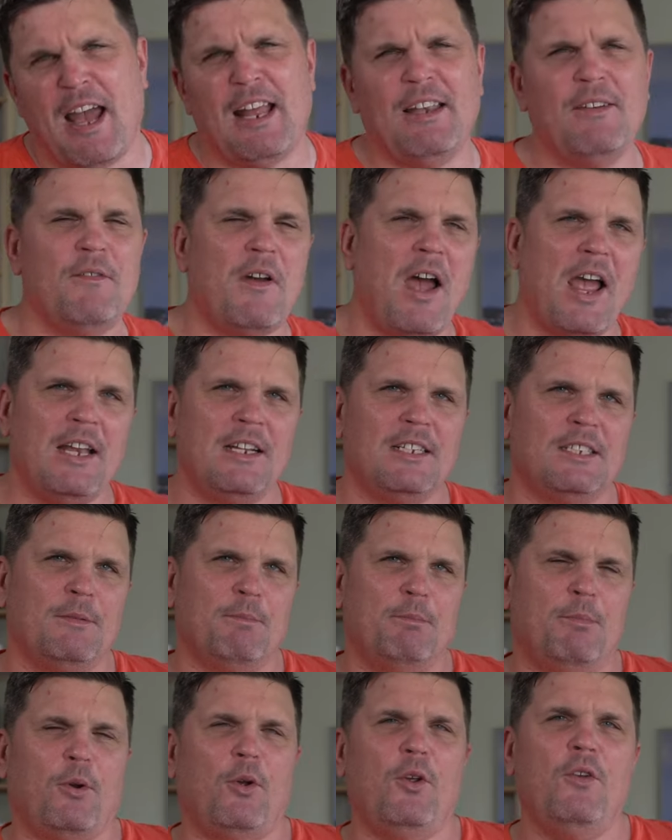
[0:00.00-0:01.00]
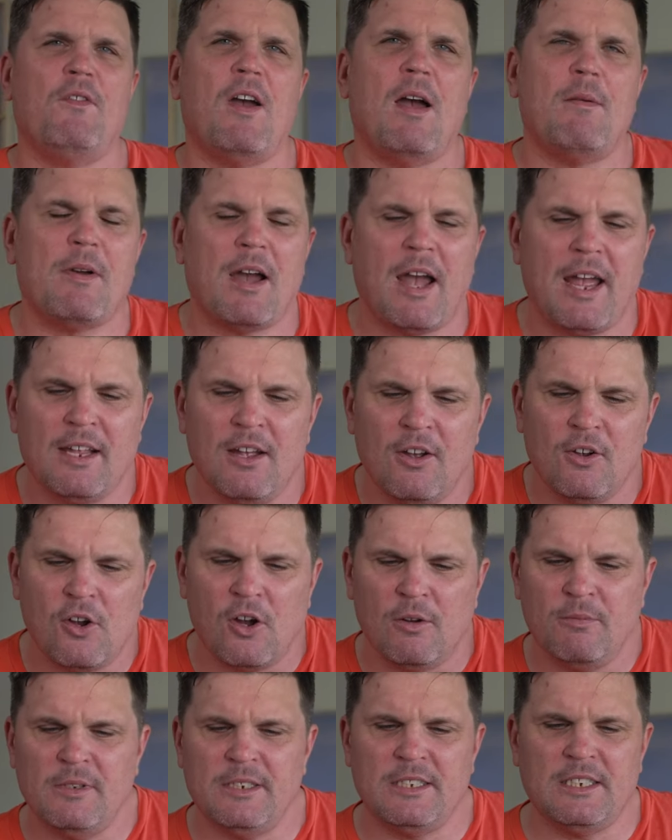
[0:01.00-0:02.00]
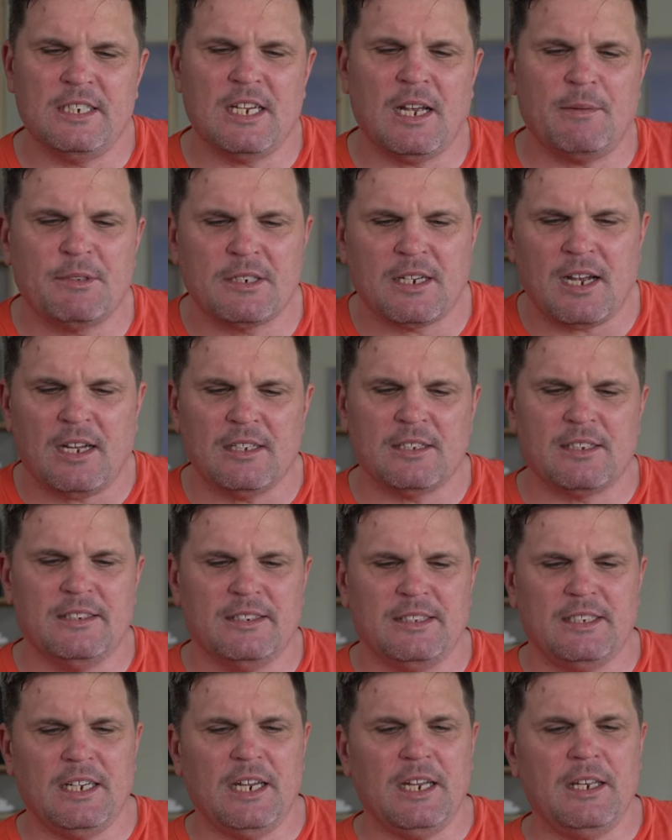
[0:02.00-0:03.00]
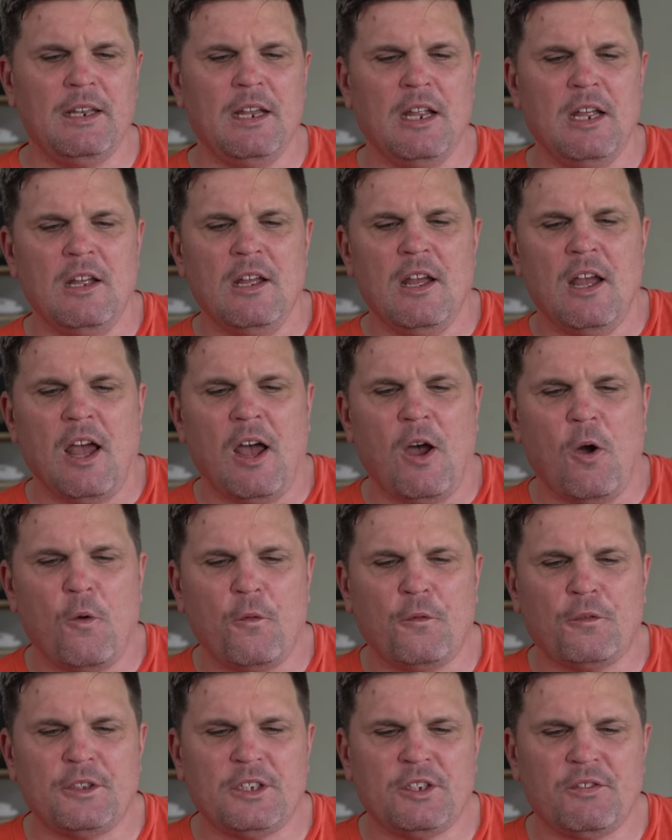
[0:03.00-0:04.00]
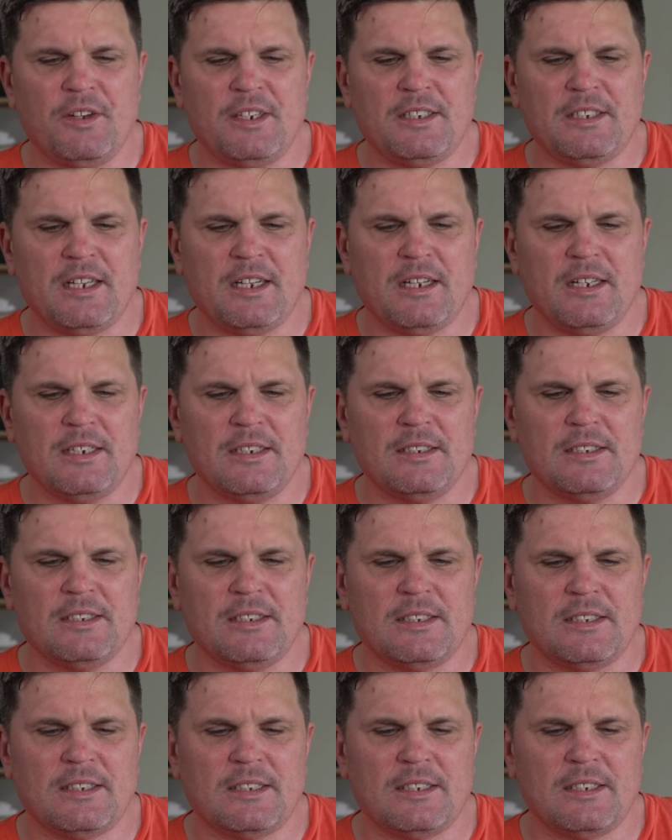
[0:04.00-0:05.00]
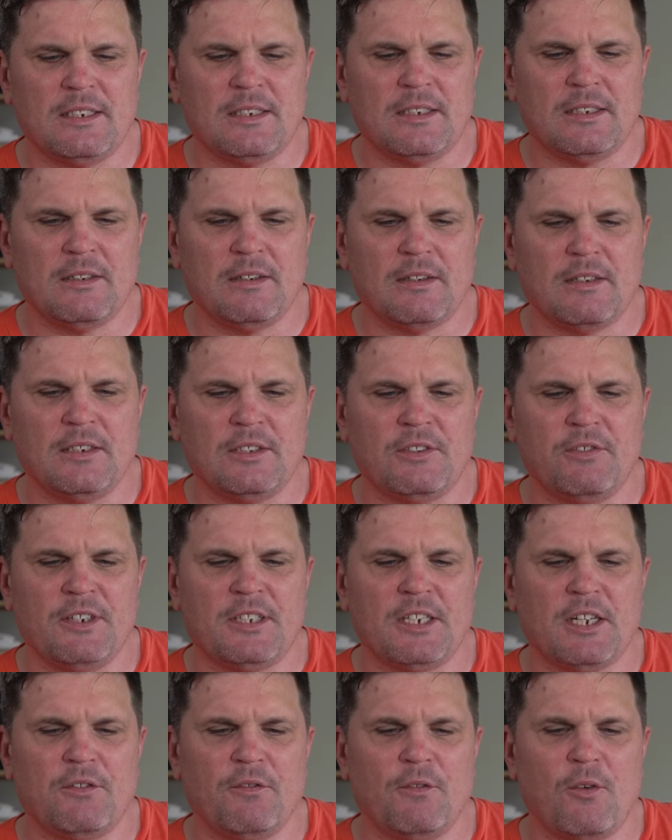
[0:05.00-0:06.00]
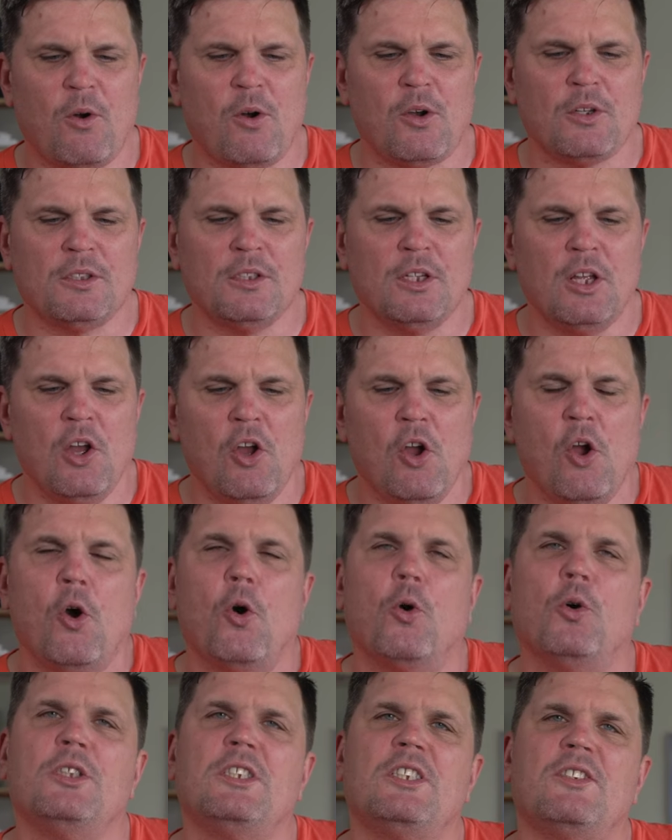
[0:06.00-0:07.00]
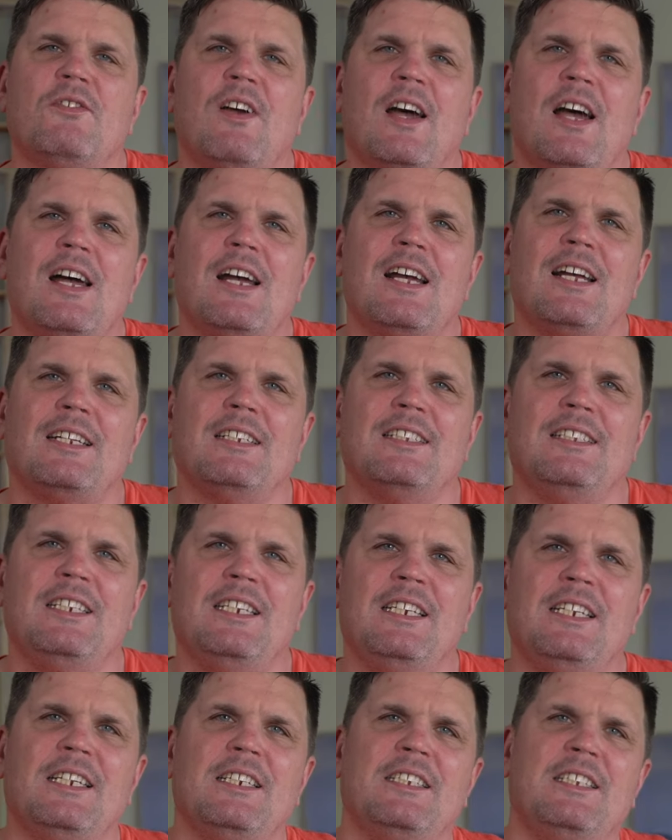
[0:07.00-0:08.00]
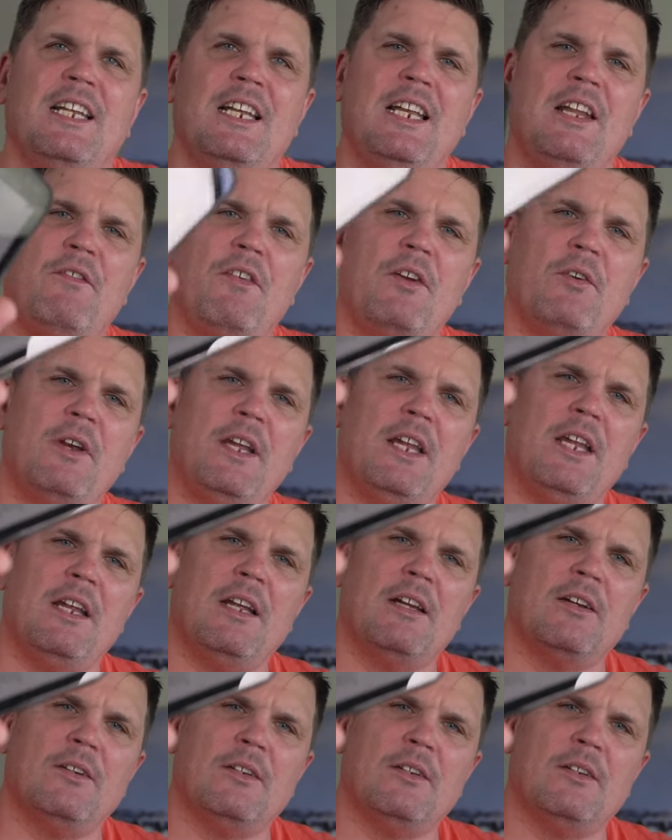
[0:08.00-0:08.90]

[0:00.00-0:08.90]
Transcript: an, weil es brühwarm reingekommen ist. Ich habe es gerade gesehen, auf Twitter ist es äh, getwittert worden. Und zwar die Delivery,